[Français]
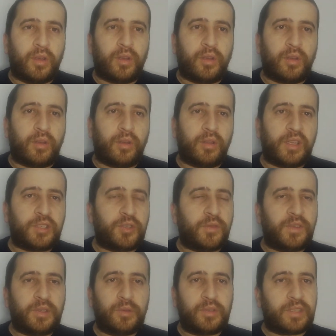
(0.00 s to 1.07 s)
les jeux
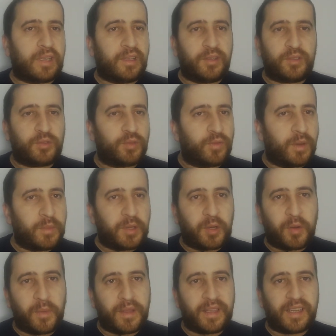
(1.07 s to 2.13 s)
vidéo, j'allais souvent
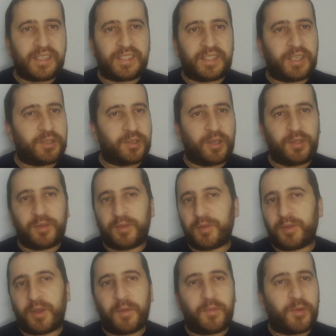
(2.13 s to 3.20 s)
Micromania, j'étais jeune,
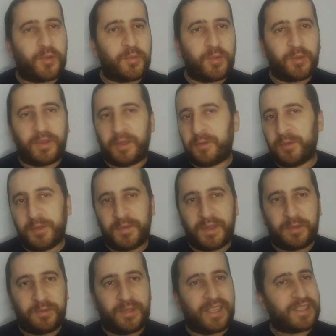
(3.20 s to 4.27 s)
comme tout le monde, on a tous fait
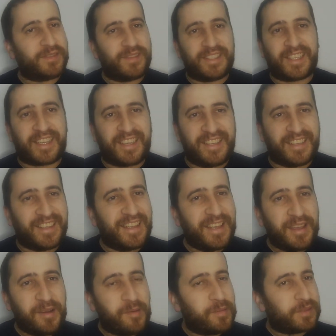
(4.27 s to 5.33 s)
du lèche vitrine.
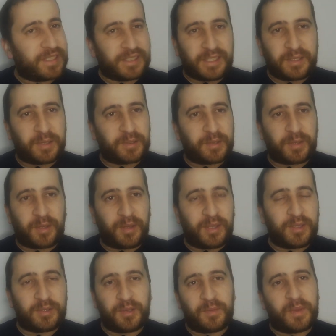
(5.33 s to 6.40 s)
On s'achetait de temps en temps
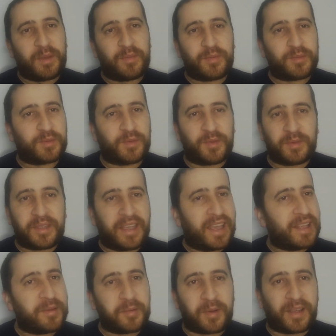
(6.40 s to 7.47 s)
des jeux, mais plus souvent on est
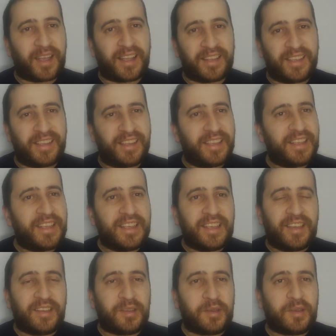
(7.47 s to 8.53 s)
allé, on regardait.
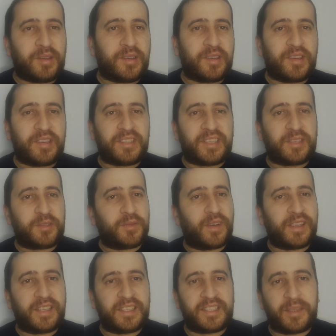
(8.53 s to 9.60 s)
j'allais souvent
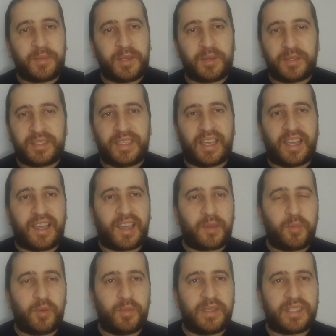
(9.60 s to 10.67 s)
avec des amis aussi à
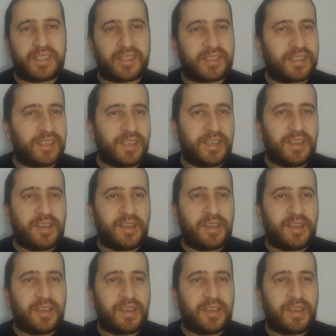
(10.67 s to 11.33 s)
République.